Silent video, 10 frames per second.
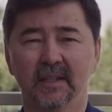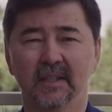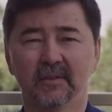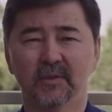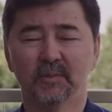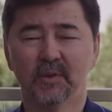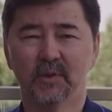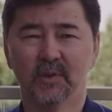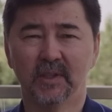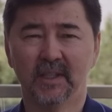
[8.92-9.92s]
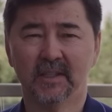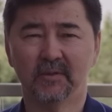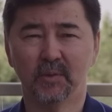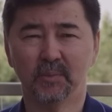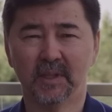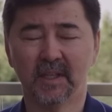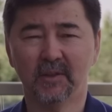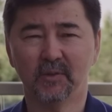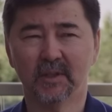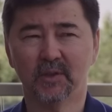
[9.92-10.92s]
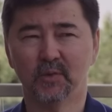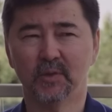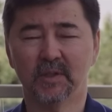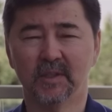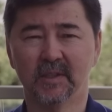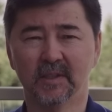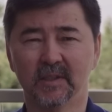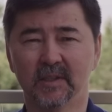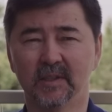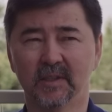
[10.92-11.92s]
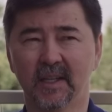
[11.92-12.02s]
Дело в том, что я к своему питанию отношусь э,